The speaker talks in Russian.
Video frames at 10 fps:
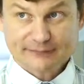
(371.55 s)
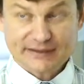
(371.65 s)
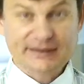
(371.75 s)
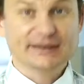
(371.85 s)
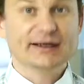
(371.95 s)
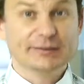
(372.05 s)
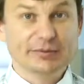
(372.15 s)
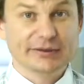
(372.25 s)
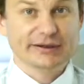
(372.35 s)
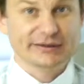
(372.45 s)
и когда ко мне
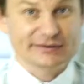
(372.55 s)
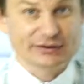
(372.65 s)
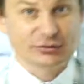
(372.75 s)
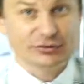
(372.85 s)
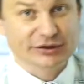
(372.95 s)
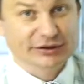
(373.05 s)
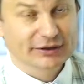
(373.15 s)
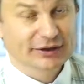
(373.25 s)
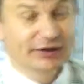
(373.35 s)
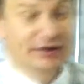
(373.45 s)
приходил сотрудник
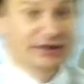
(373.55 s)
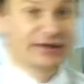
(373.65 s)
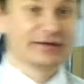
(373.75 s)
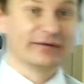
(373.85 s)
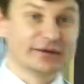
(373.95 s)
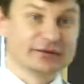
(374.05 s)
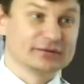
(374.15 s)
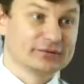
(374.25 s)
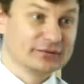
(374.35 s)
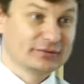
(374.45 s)
и говорил,
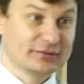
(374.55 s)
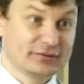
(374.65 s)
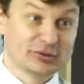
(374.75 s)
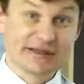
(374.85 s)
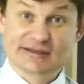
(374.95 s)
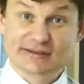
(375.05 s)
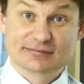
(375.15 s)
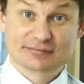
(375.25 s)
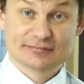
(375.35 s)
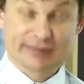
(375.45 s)
у нас
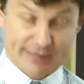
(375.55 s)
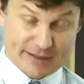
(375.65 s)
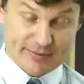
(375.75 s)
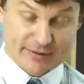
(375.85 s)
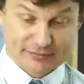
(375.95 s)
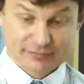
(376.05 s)
проблема,